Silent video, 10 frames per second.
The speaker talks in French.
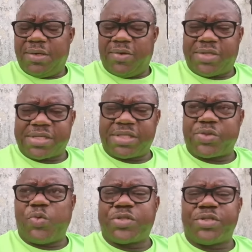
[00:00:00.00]
Le
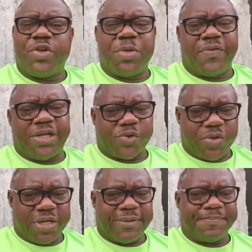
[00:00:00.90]
30 août
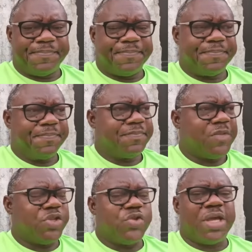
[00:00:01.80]
2023,
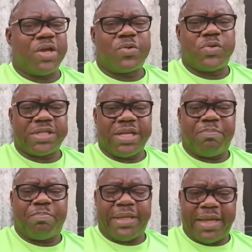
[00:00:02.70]
Dieu a écouté les
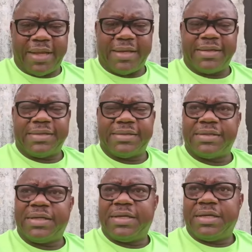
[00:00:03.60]
prières
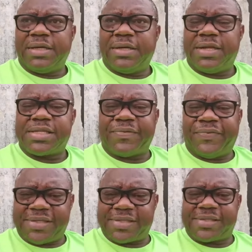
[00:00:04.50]
de ses
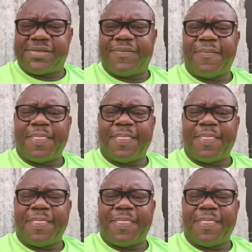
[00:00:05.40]
fils.